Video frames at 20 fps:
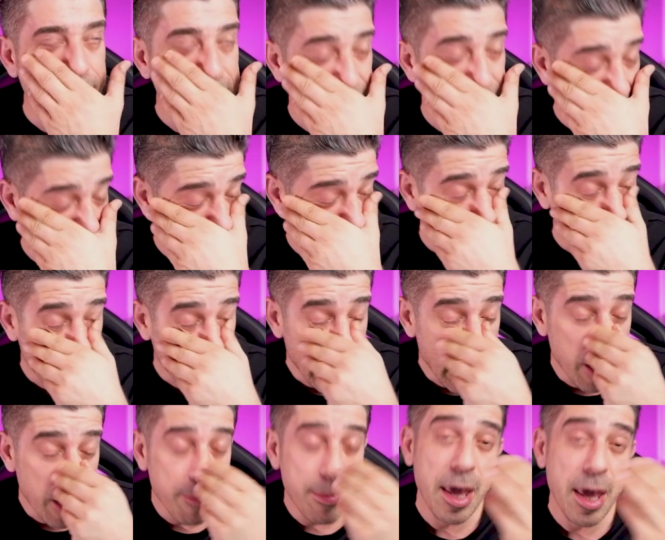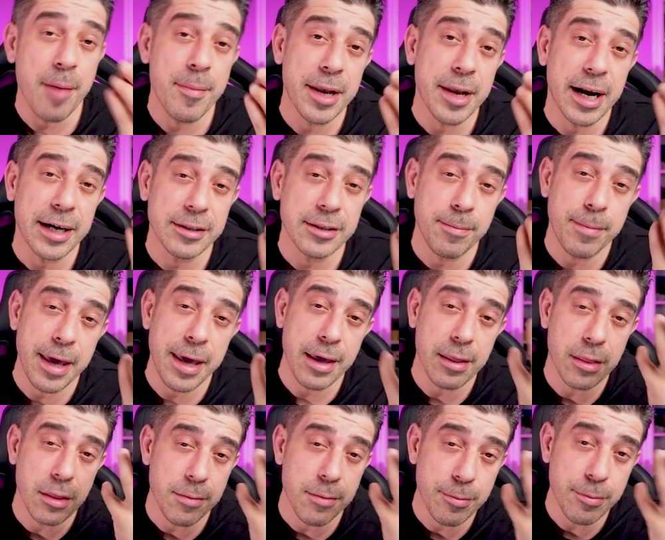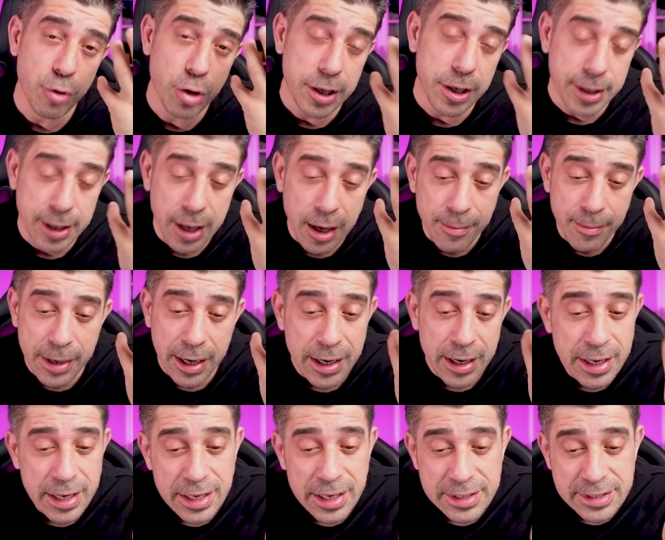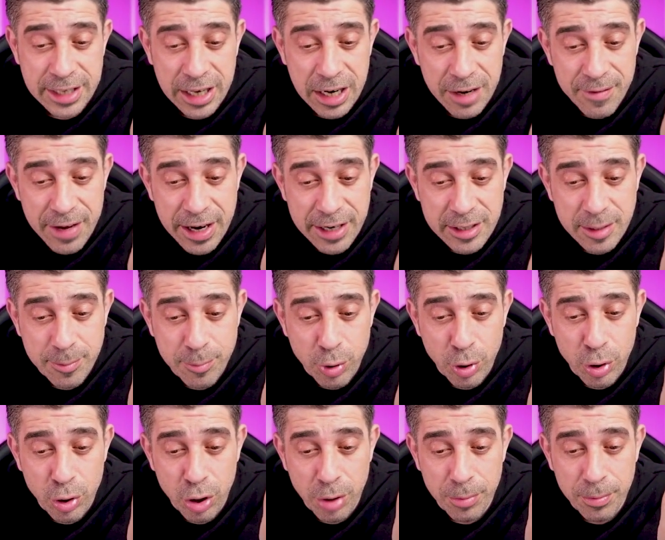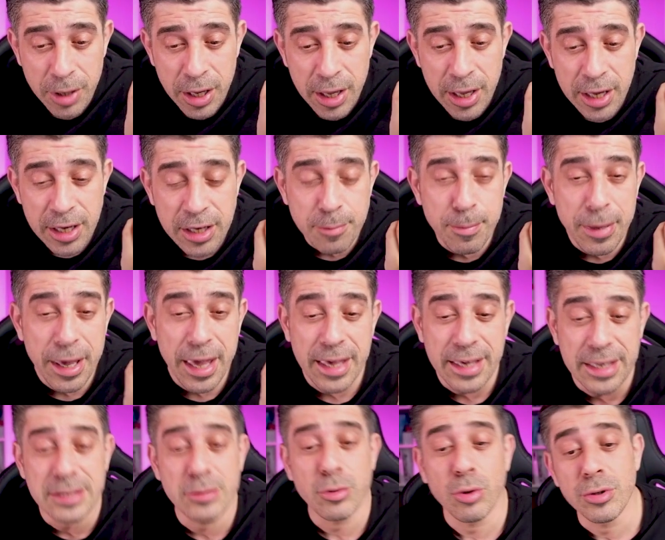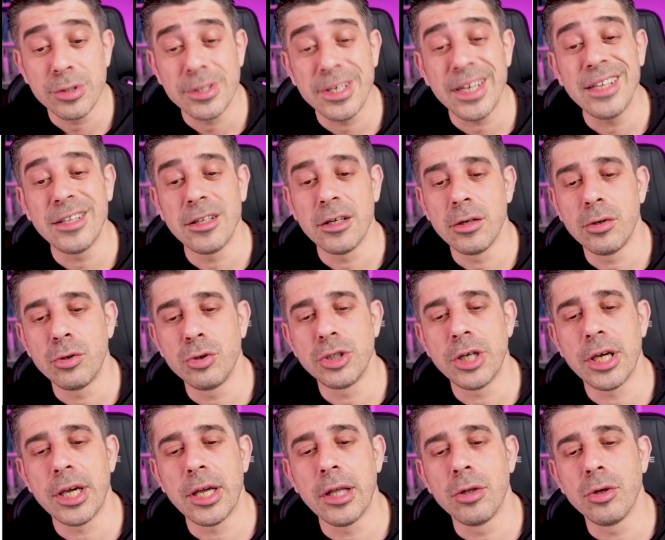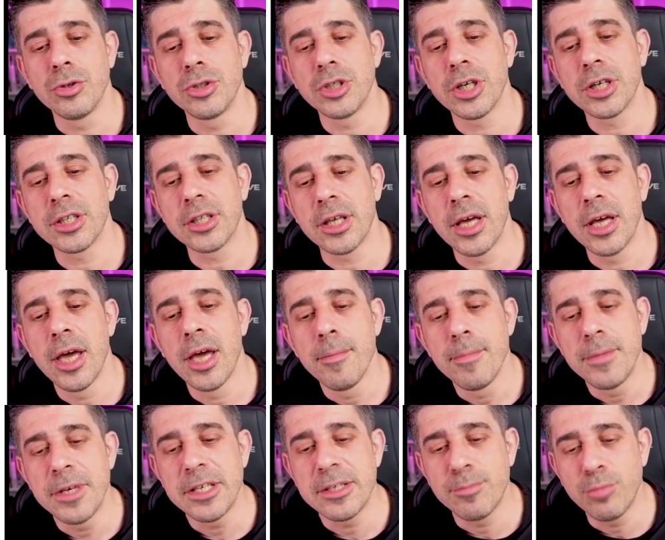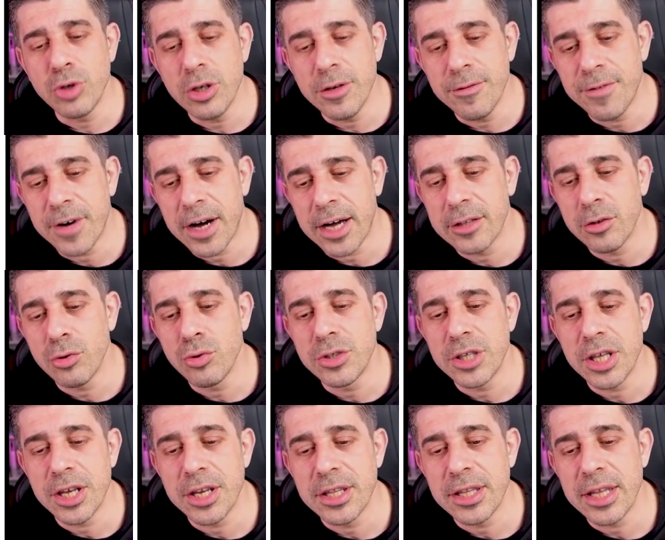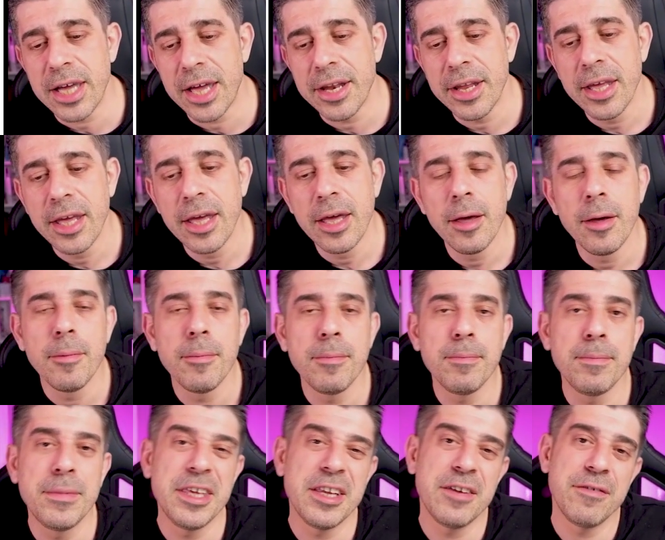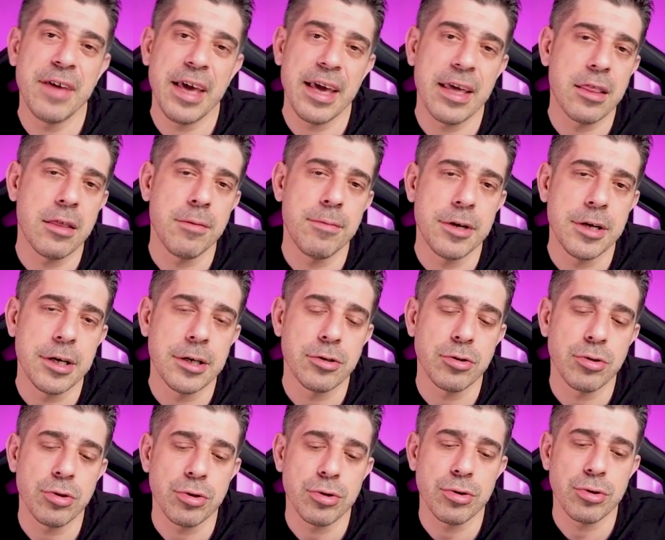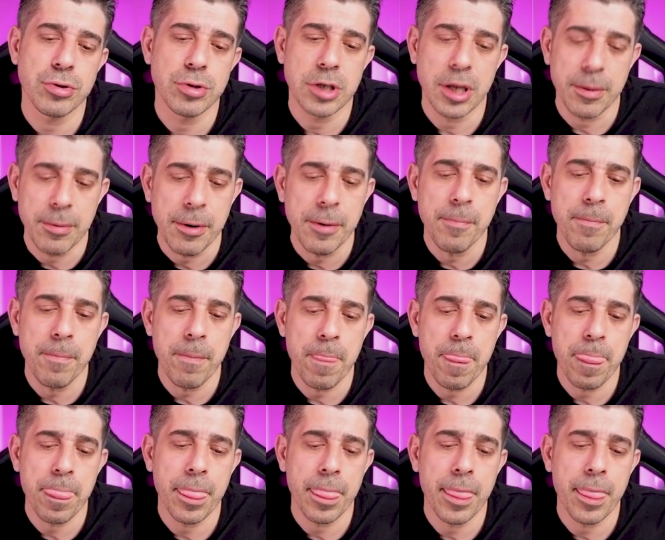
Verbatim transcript: hemen şey der. P1 artı P ekti 1 bölü 2 ama sana verdiği polinom Px olsaydı o şekilde olacaktı. Biz bu ifade üzerinden 1 ve eksi 1 yazıyoruz. Tamam.